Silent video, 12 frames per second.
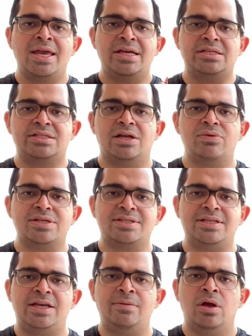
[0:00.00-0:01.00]
E sendo
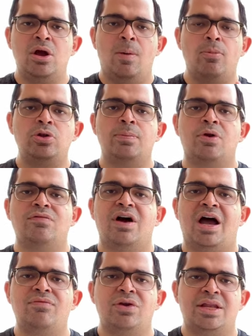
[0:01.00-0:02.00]
assim, muito
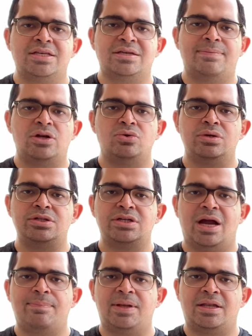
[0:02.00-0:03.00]
provável que nessa abertura de
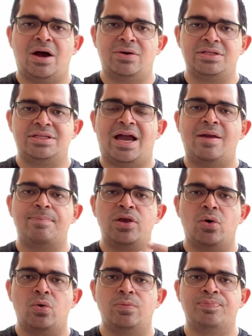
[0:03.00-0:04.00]
capital, nesse
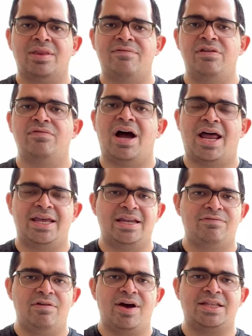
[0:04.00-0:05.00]
IPO da Vivara e
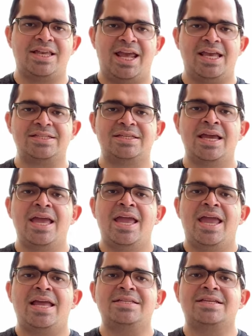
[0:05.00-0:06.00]
da Viva 3,
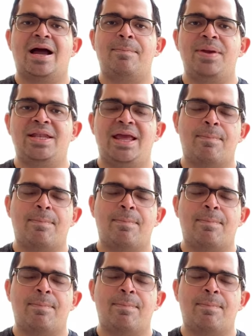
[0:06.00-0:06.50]
eles capitem